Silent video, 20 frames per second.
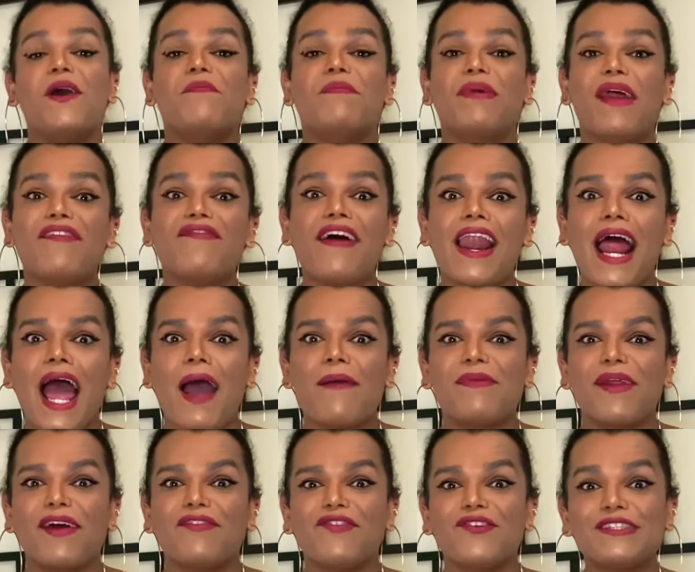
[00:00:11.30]
para falar
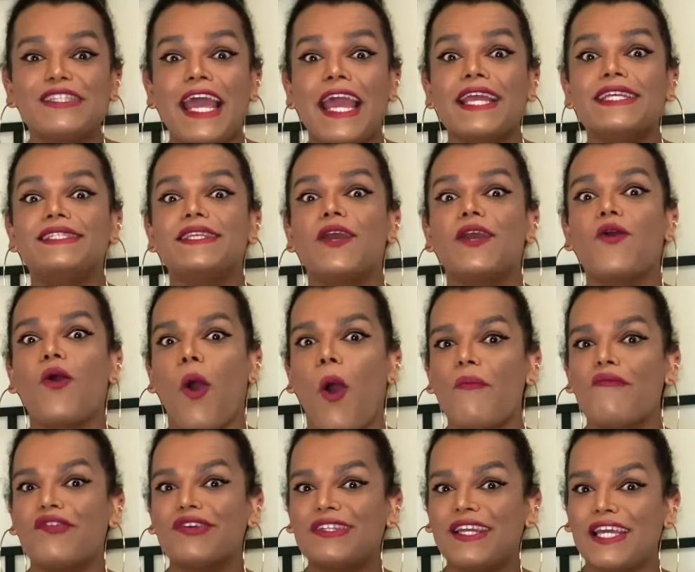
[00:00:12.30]
para vocês que
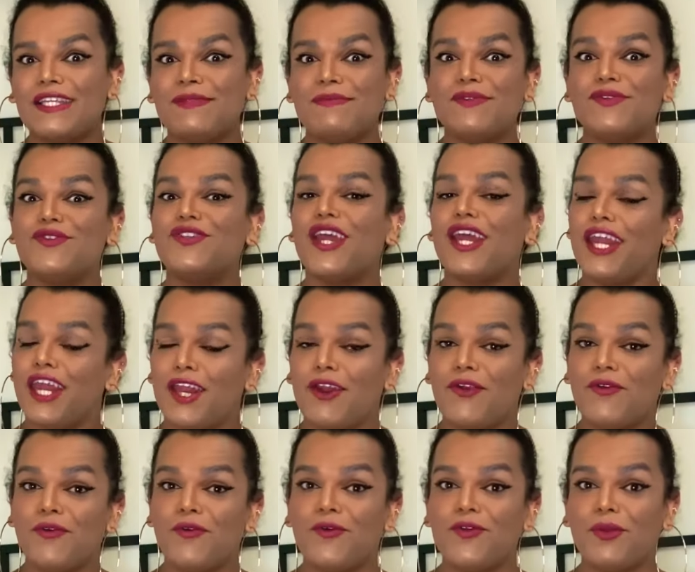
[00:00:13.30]
como vocês me sugeriram
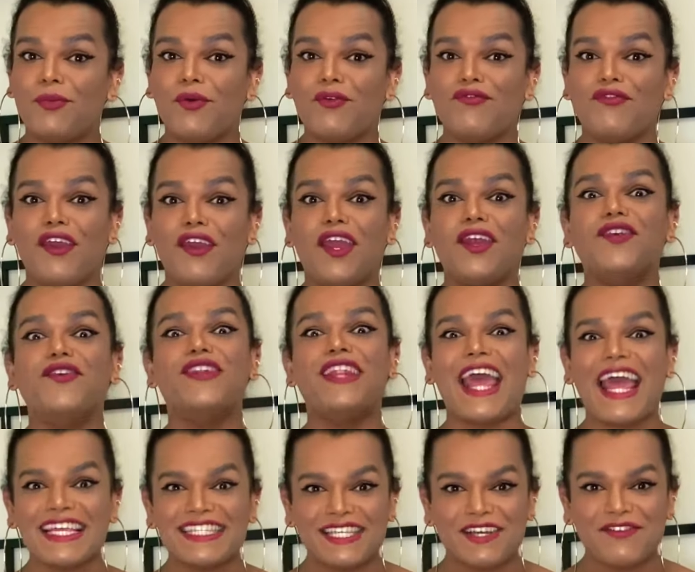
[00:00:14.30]
no último vídeo,
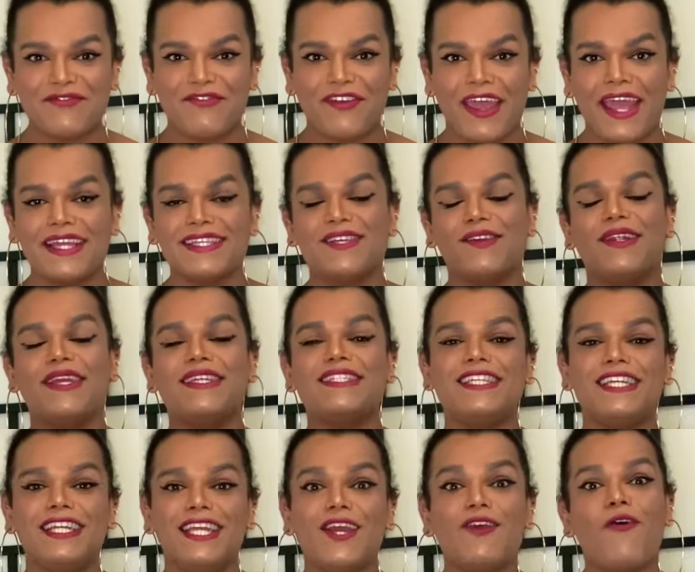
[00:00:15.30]
dessa vez eu
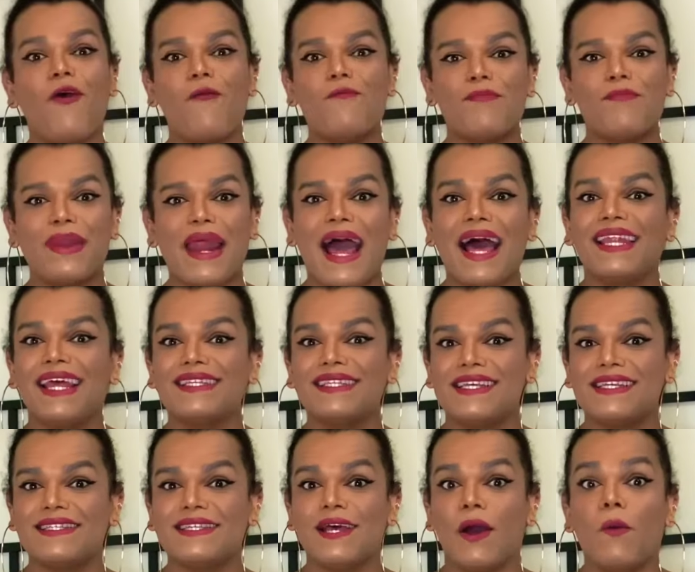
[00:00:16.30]
decidi comprar na
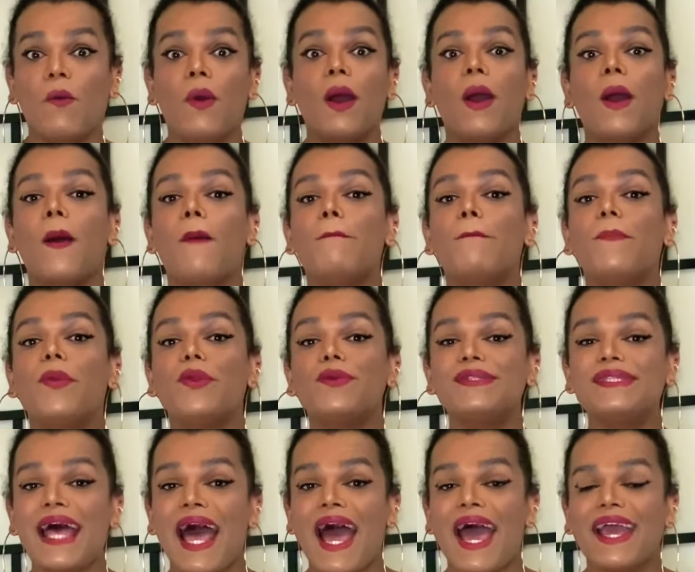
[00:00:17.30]
seção plus
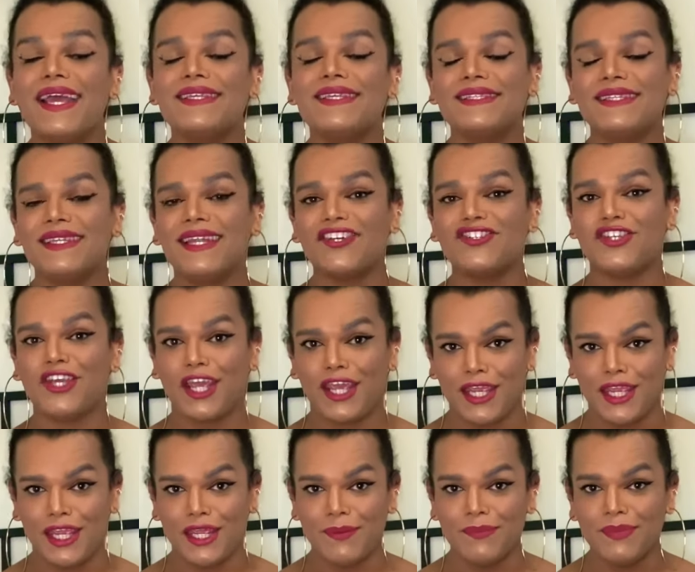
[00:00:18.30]
size da
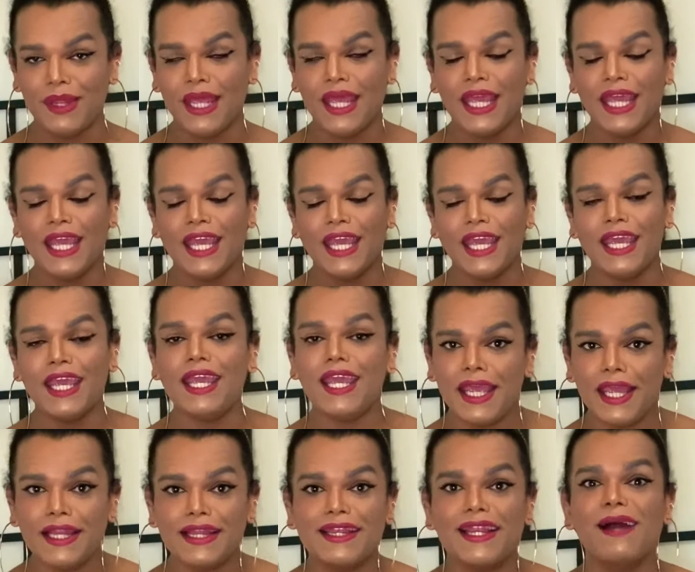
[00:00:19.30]
Shein.
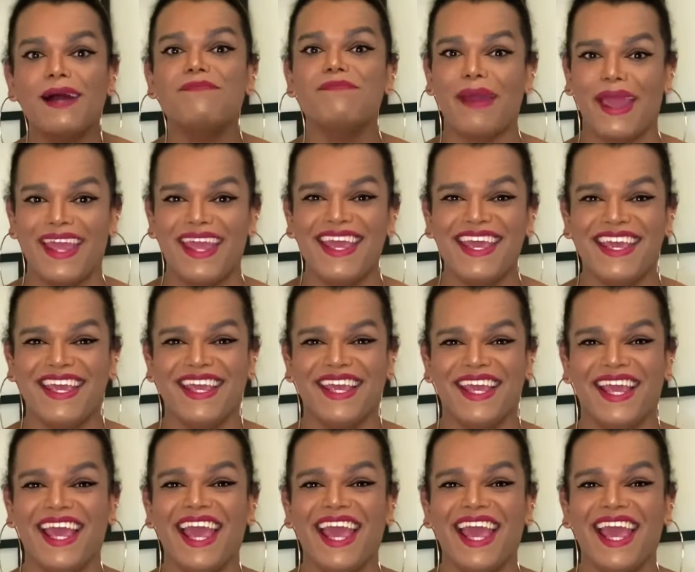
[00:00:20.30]
E também